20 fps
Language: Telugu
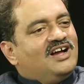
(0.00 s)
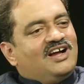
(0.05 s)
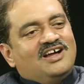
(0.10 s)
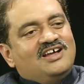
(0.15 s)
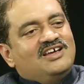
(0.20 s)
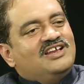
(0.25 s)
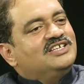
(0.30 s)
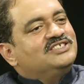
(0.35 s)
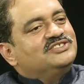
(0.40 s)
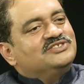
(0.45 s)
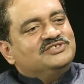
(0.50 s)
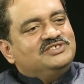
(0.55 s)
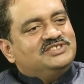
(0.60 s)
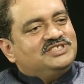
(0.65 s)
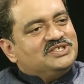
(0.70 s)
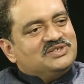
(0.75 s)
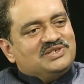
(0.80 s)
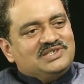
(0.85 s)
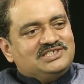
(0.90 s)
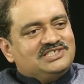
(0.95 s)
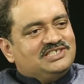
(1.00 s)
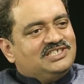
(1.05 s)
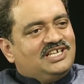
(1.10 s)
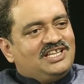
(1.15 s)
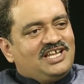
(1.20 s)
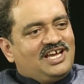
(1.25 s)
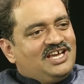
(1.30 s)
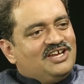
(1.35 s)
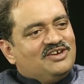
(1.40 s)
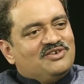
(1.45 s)
కాంగ్రెస్ నుంచి వచ్చిన
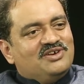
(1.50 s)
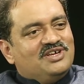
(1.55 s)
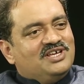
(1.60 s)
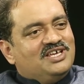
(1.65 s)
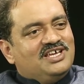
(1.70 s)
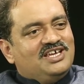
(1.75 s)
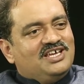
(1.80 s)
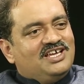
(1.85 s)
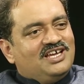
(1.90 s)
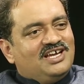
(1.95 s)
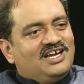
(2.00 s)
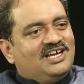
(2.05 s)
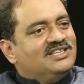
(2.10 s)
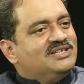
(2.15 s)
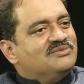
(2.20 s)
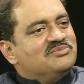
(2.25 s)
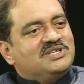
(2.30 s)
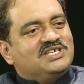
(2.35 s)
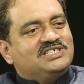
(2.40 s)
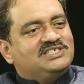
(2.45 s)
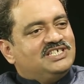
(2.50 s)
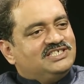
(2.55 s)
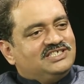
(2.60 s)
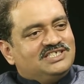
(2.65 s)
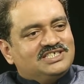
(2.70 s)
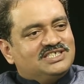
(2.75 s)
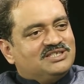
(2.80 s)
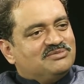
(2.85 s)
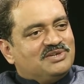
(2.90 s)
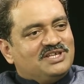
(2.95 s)
నాయకుడికి ఆంధ్రప్రదేశ్
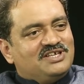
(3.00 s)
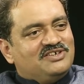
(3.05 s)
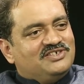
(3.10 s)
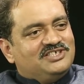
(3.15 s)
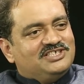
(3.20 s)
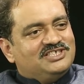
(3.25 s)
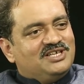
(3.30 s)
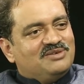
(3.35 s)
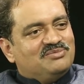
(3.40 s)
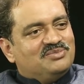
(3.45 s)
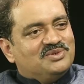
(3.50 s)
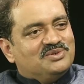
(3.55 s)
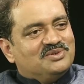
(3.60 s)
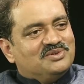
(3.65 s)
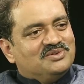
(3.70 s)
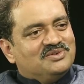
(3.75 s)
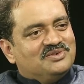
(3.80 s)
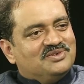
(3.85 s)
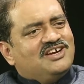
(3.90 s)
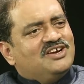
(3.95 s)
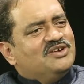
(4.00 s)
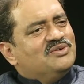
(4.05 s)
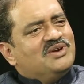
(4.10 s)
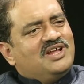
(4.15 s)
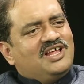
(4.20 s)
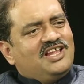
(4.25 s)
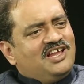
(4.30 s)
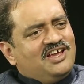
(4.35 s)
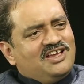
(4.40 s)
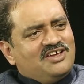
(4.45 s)
అధ్యక్ష పదవి ఇచ్చినప్పుడు ఇక్కడ
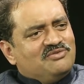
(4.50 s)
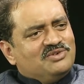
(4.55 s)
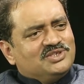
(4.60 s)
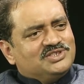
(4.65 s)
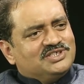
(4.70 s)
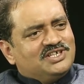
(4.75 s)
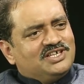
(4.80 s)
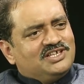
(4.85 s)
కూడా అలాగే ఇవ్వచ్చు